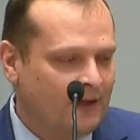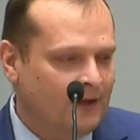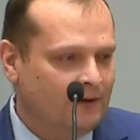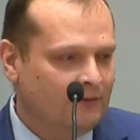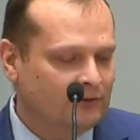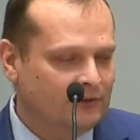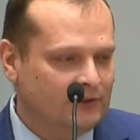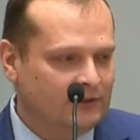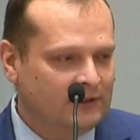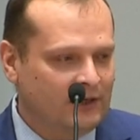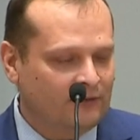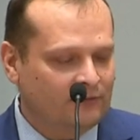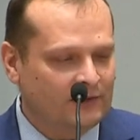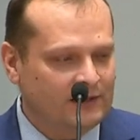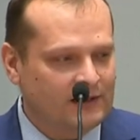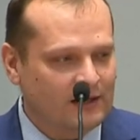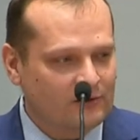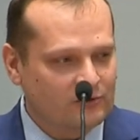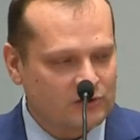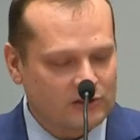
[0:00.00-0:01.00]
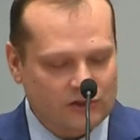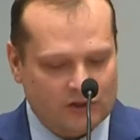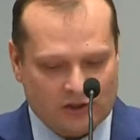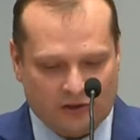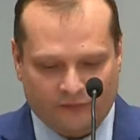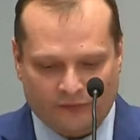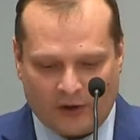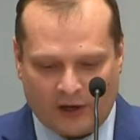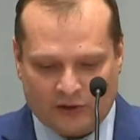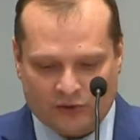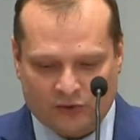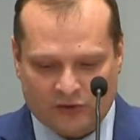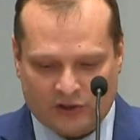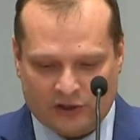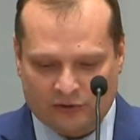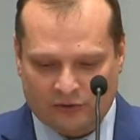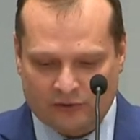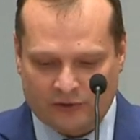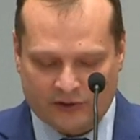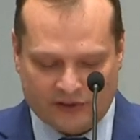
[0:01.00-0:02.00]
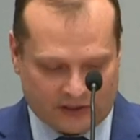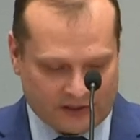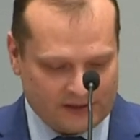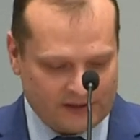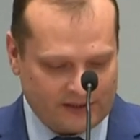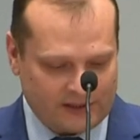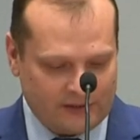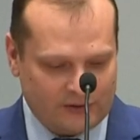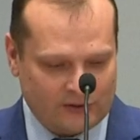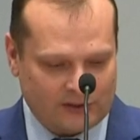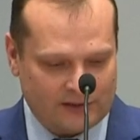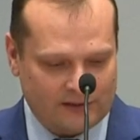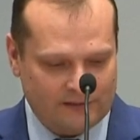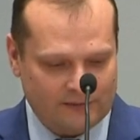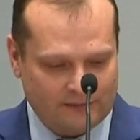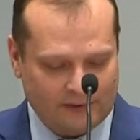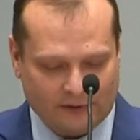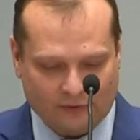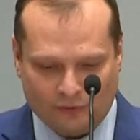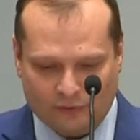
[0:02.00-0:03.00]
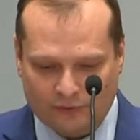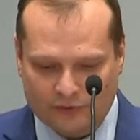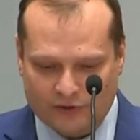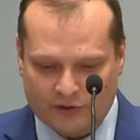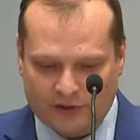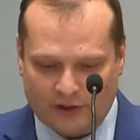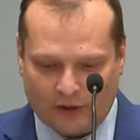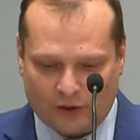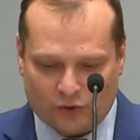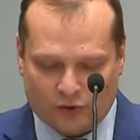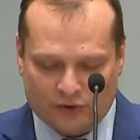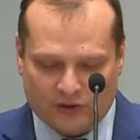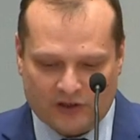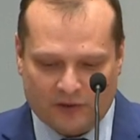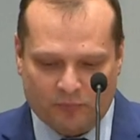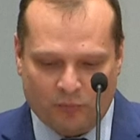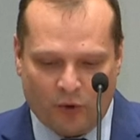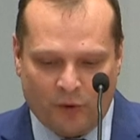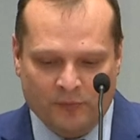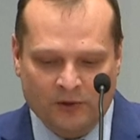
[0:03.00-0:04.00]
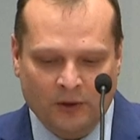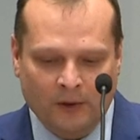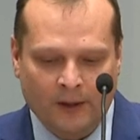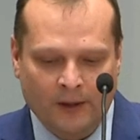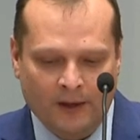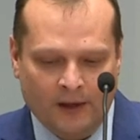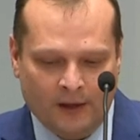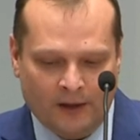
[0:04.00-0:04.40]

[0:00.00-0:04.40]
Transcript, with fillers: Вот недавно я услышал фразу, с которой согласился и которую очень хорошо запомнил.